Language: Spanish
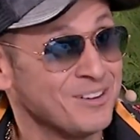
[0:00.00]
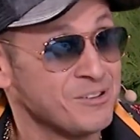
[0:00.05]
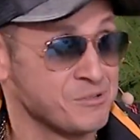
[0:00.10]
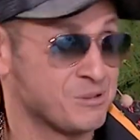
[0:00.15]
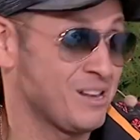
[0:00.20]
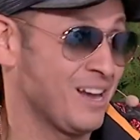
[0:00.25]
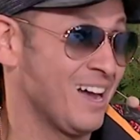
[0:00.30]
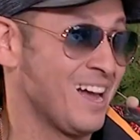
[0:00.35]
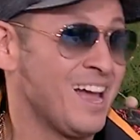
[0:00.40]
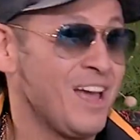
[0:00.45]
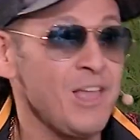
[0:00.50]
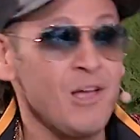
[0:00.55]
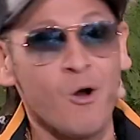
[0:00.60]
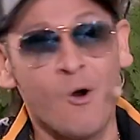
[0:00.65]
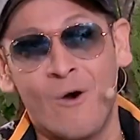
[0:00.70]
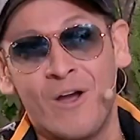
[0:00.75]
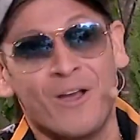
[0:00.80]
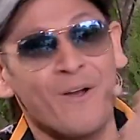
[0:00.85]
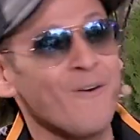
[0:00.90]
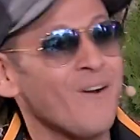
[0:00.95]
O sea,
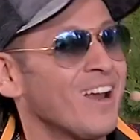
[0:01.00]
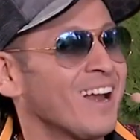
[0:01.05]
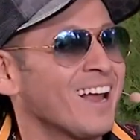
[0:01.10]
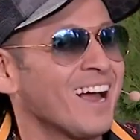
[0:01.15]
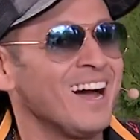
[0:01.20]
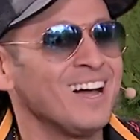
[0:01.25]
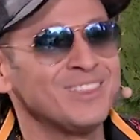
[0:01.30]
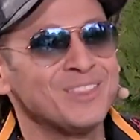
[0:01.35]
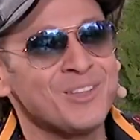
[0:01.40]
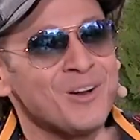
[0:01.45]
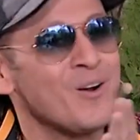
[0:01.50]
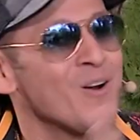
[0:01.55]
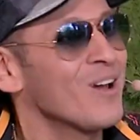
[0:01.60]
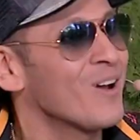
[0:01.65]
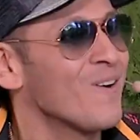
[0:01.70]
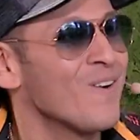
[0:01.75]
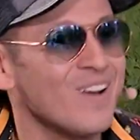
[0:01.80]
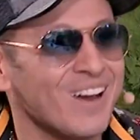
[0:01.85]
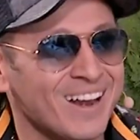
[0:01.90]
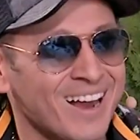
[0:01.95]
o es con el canto o es
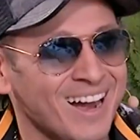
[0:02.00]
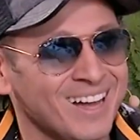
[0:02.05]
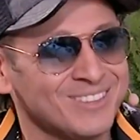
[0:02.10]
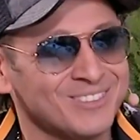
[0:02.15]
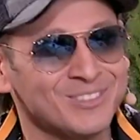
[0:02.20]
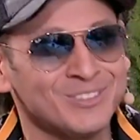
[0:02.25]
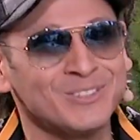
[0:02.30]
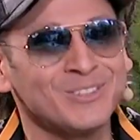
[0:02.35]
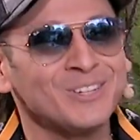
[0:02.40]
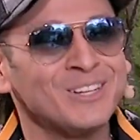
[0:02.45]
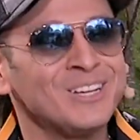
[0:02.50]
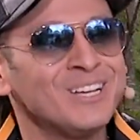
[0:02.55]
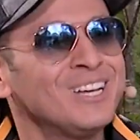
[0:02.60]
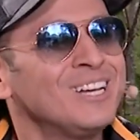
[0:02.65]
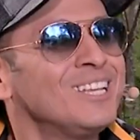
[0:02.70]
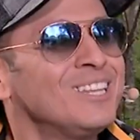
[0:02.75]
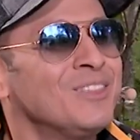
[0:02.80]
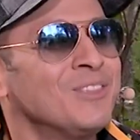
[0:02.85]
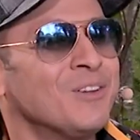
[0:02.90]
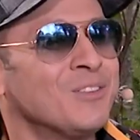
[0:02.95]
con el canto.
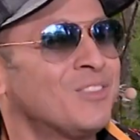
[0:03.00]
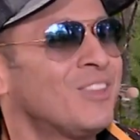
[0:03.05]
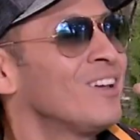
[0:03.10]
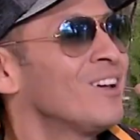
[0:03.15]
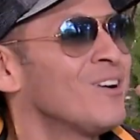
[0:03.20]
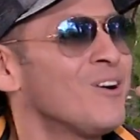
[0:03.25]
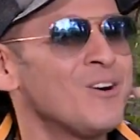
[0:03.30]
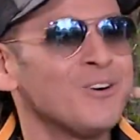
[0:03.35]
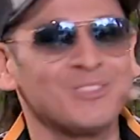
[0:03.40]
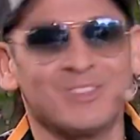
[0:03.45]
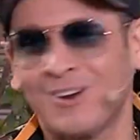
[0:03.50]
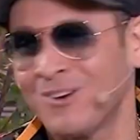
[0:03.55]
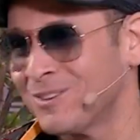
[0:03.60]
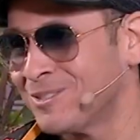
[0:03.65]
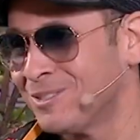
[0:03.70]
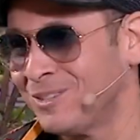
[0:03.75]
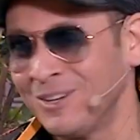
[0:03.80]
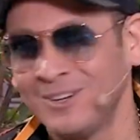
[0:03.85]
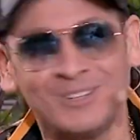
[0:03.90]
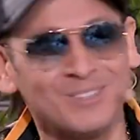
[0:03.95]
No tengo otra
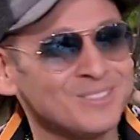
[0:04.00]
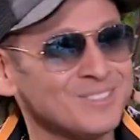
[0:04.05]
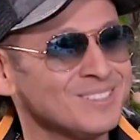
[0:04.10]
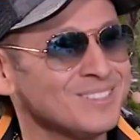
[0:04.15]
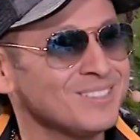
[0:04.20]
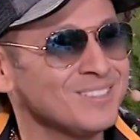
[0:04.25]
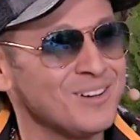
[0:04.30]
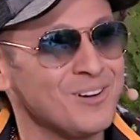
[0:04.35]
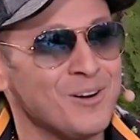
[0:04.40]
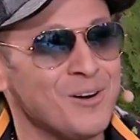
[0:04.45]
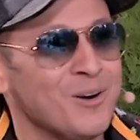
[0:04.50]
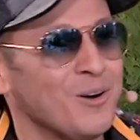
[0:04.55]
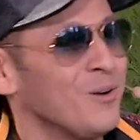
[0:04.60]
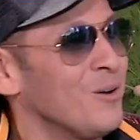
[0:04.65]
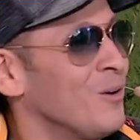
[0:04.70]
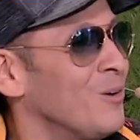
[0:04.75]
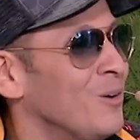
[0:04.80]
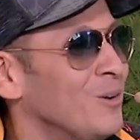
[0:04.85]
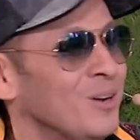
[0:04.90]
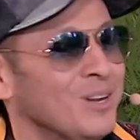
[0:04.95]
opción,
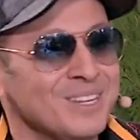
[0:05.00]
o